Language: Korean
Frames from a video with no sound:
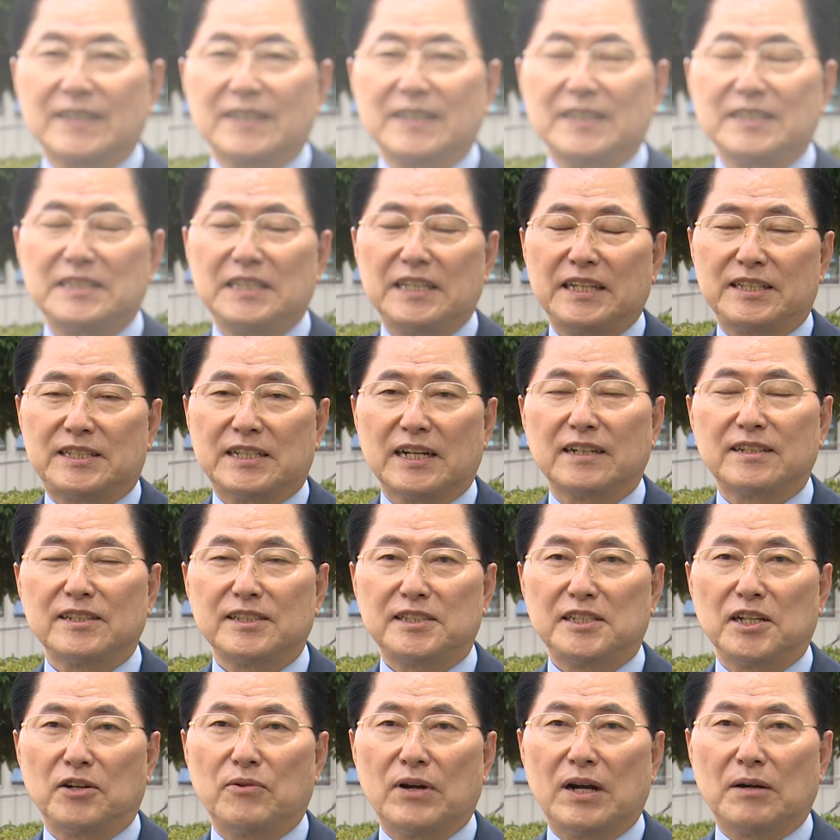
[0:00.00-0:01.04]
이제
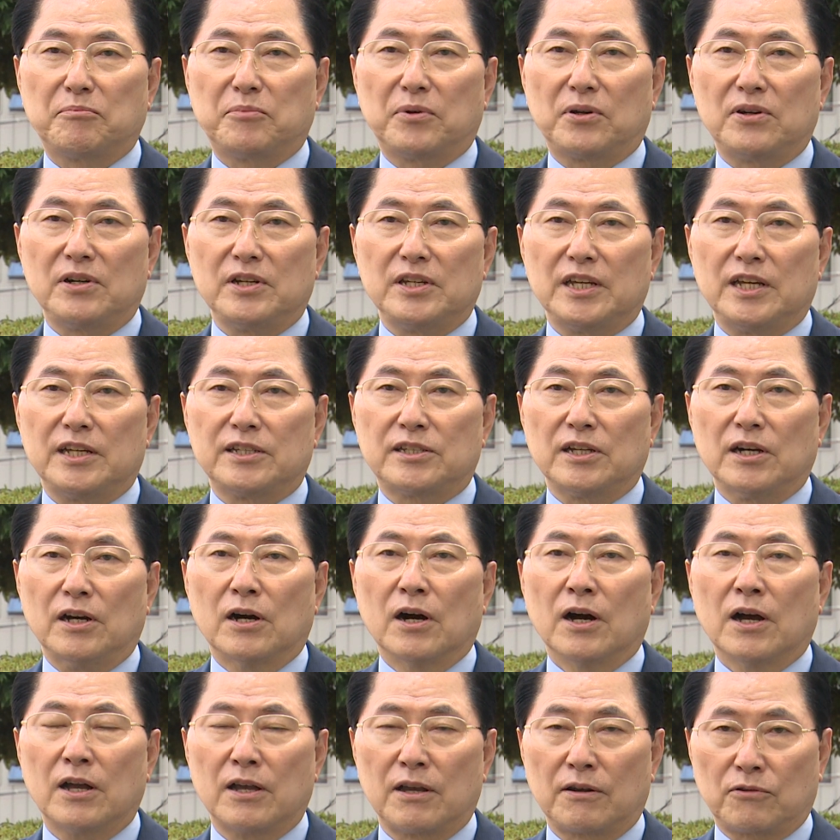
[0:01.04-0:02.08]
접근성 확보를 위해서
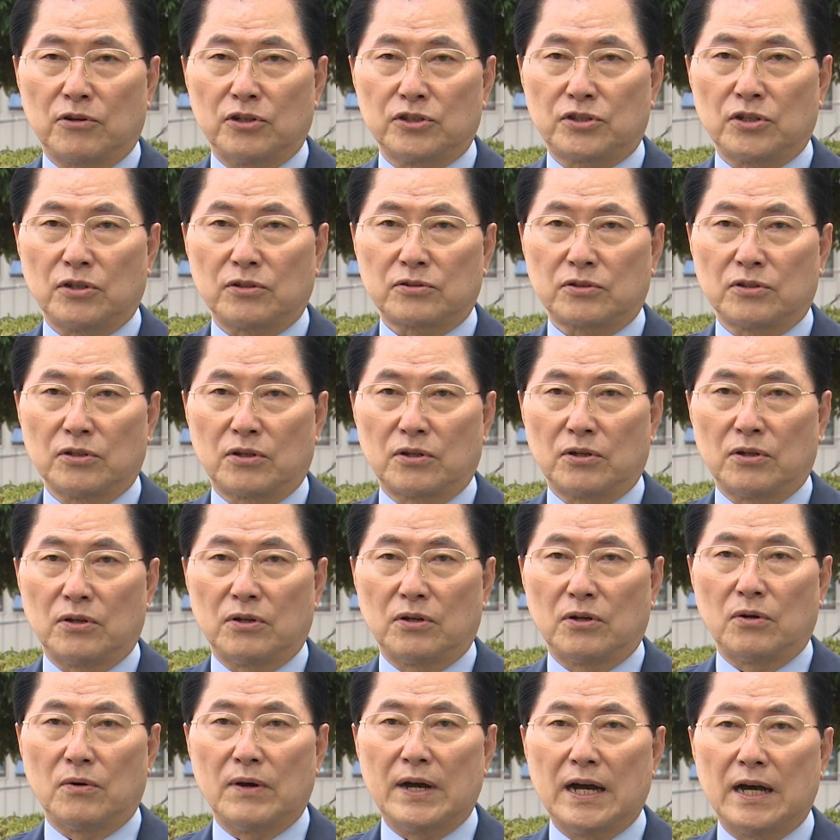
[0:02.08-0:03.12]

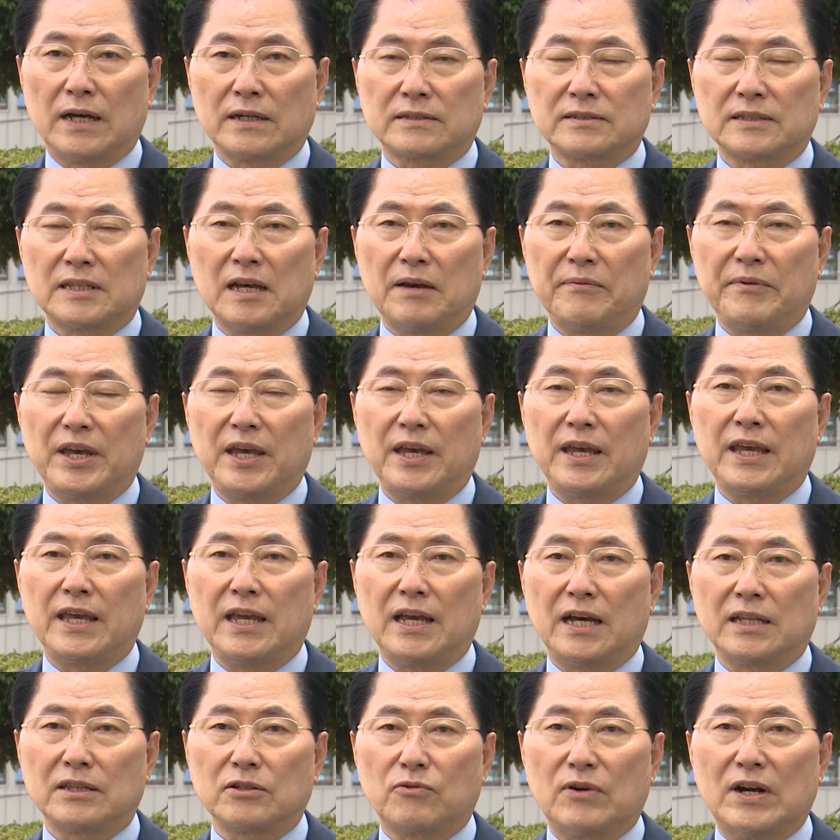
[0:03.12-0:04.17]
고속도로와 그 다음에
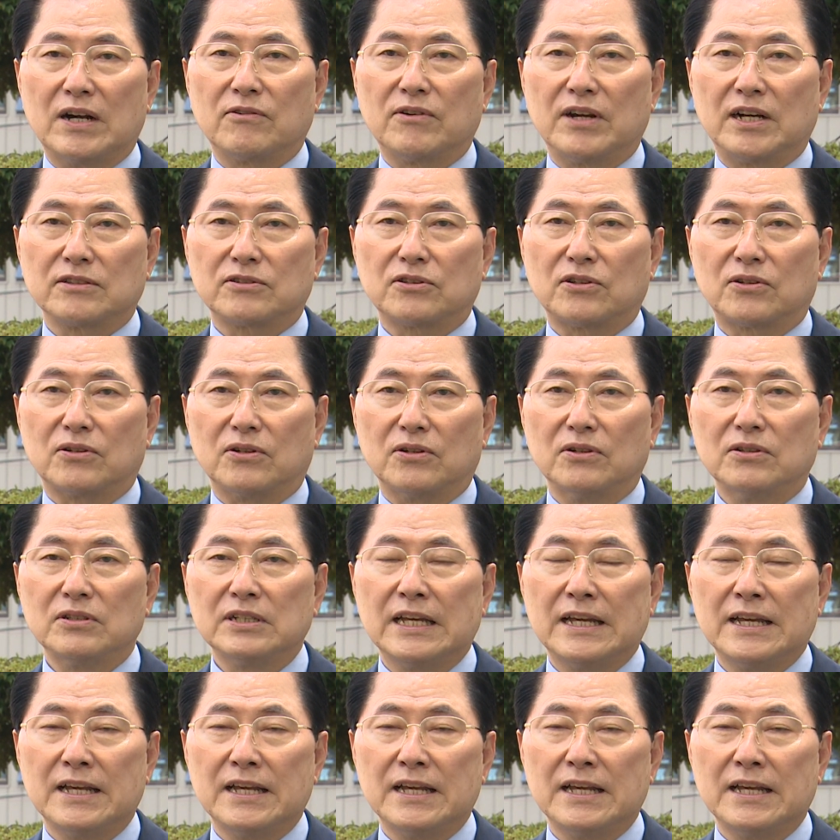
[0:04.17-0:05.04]
해안 관광도로